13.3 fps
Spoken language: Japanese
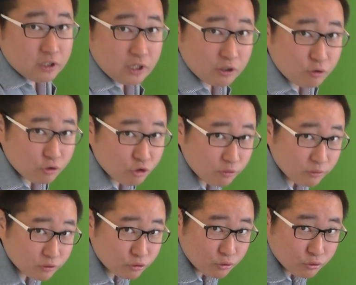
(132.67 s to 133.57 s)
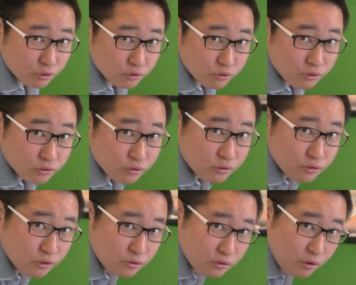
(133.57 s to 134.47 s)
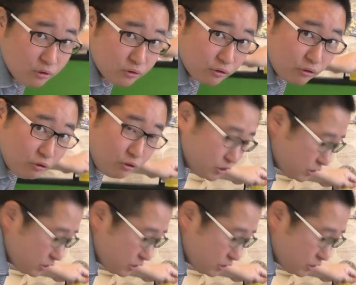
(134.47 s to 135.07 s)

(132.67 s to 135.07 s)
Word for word: で、これをどんどんどんどんどんどんってこ